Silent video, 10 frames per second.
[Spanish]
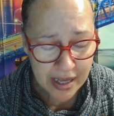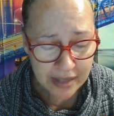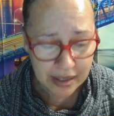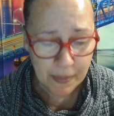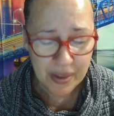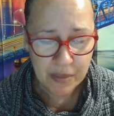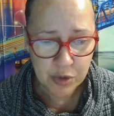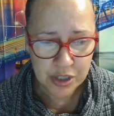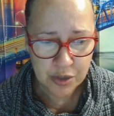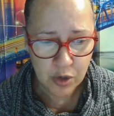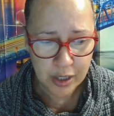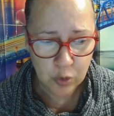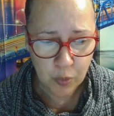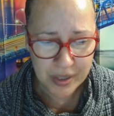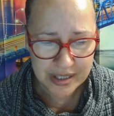Te pedimos Señor que
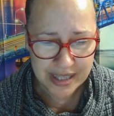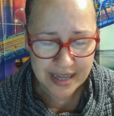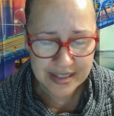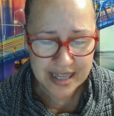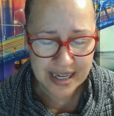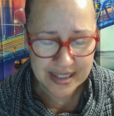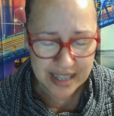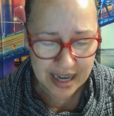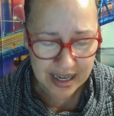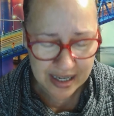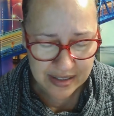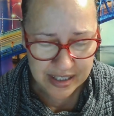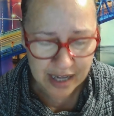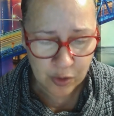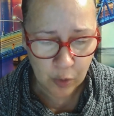tu presencia le siga
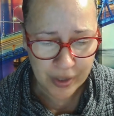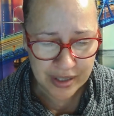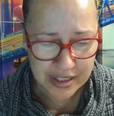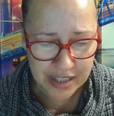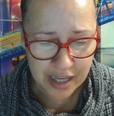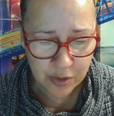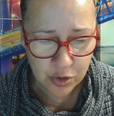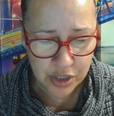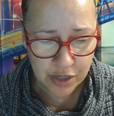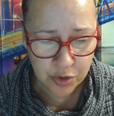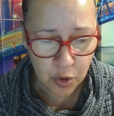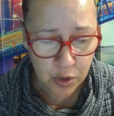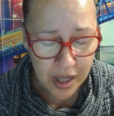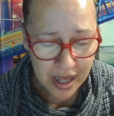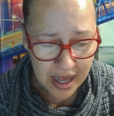alcanzando, bendiciendo
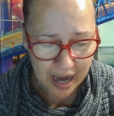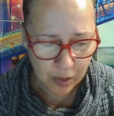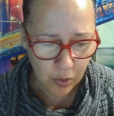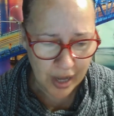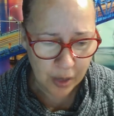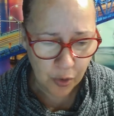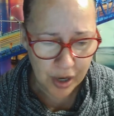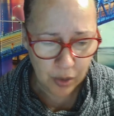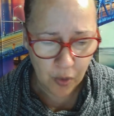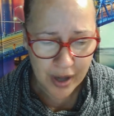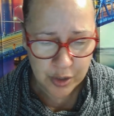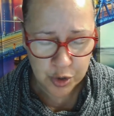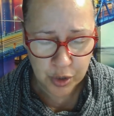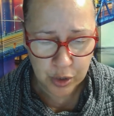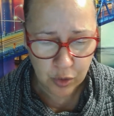Señor a lo largo y a lo
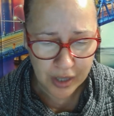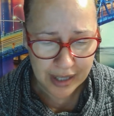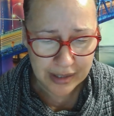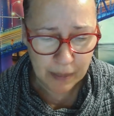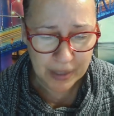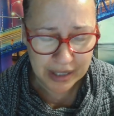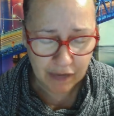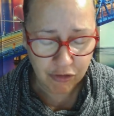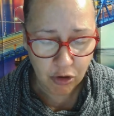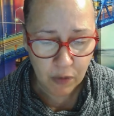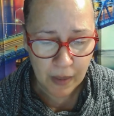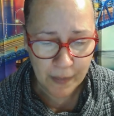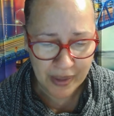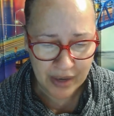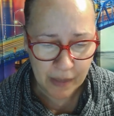ancho de toda esta plataforma,
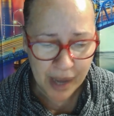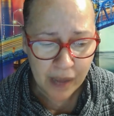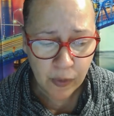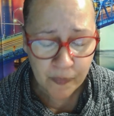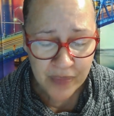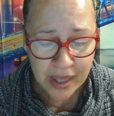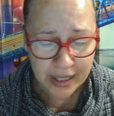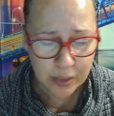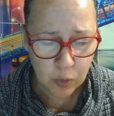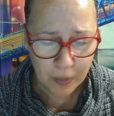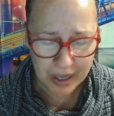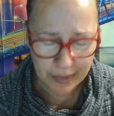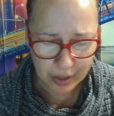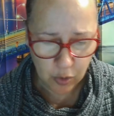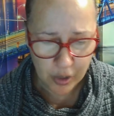Padre amado, que tu
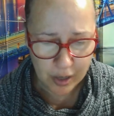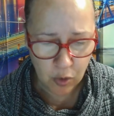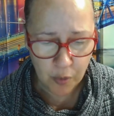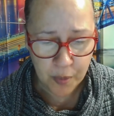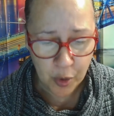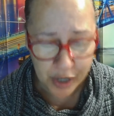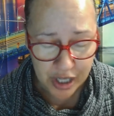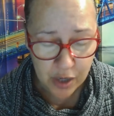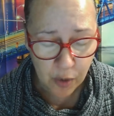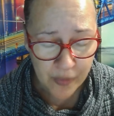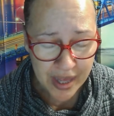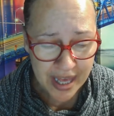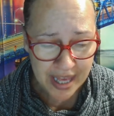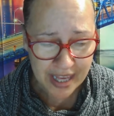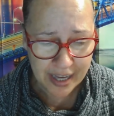palabra corra como río
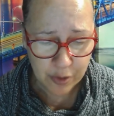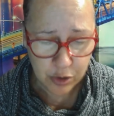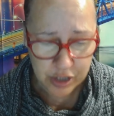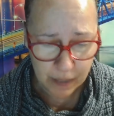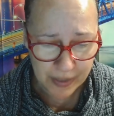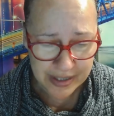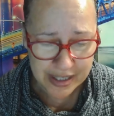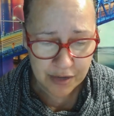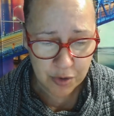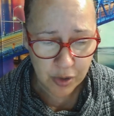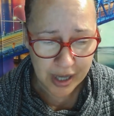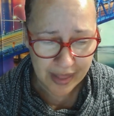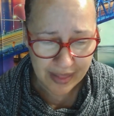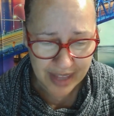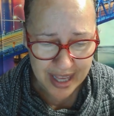y que yo sepa, Señor
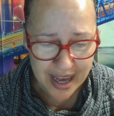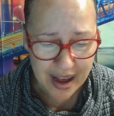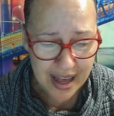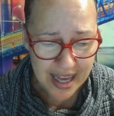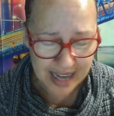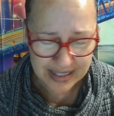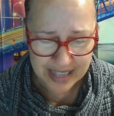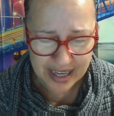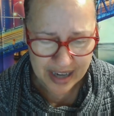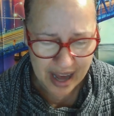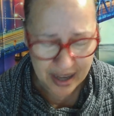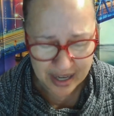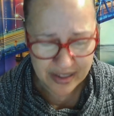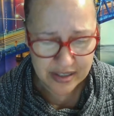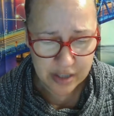cada día ser
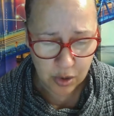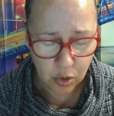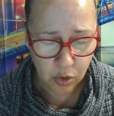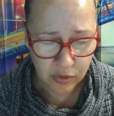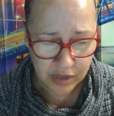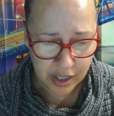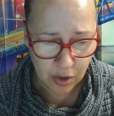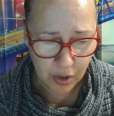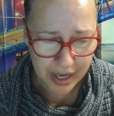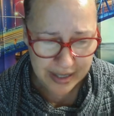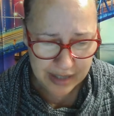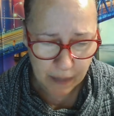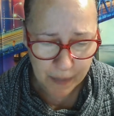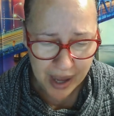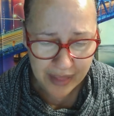agradecidos contigo. Gracias
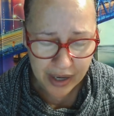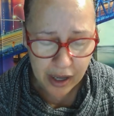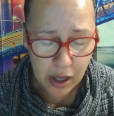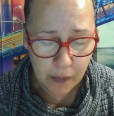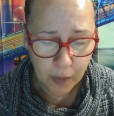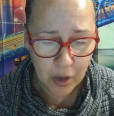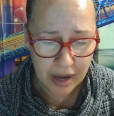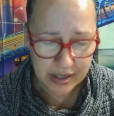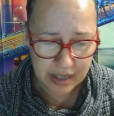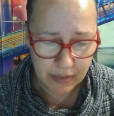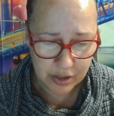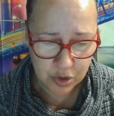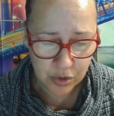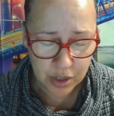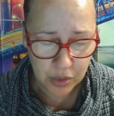Padre por la
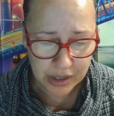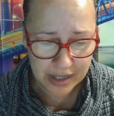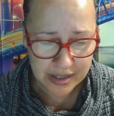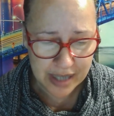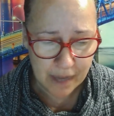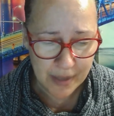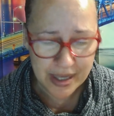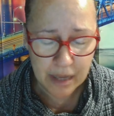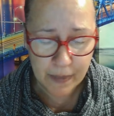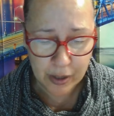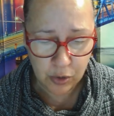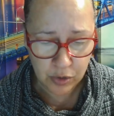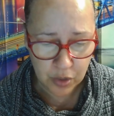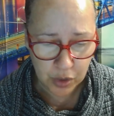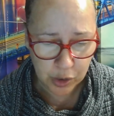salvación de nuestras almas y el
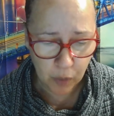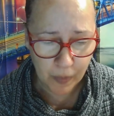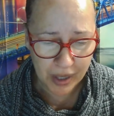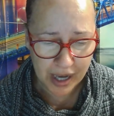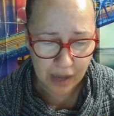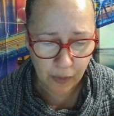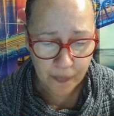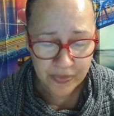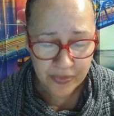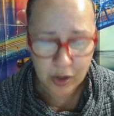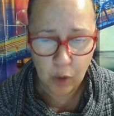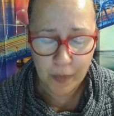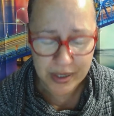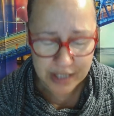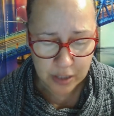perdón de nuestros pecados. Te los
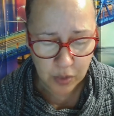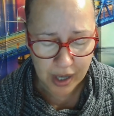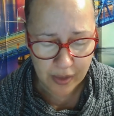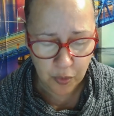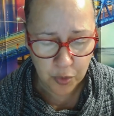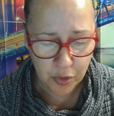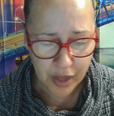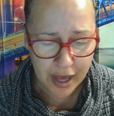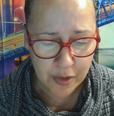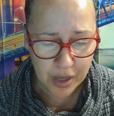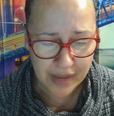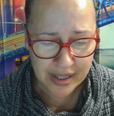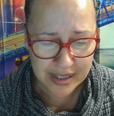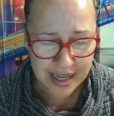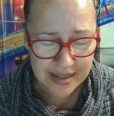presento a cada uno de ellos a la
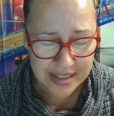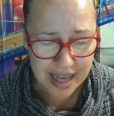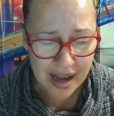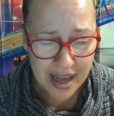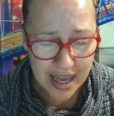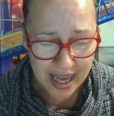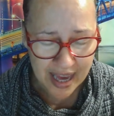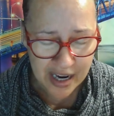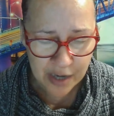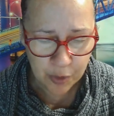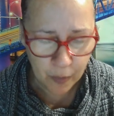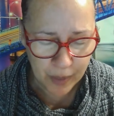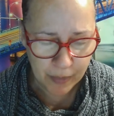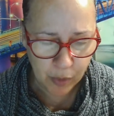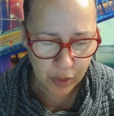distancia, en el nombre
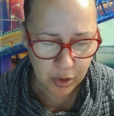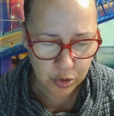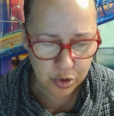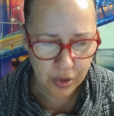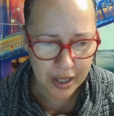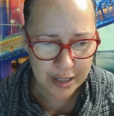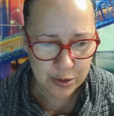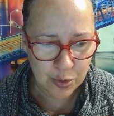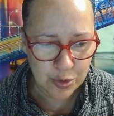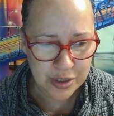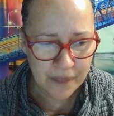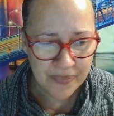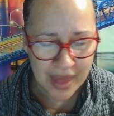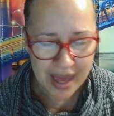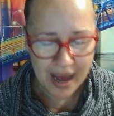poderoso de Jesús.
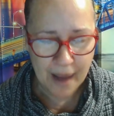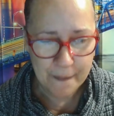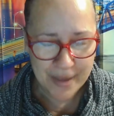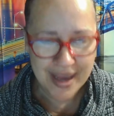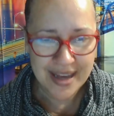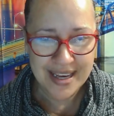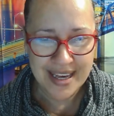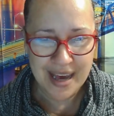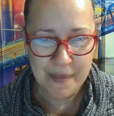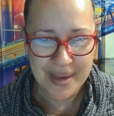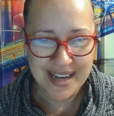Amén y amén.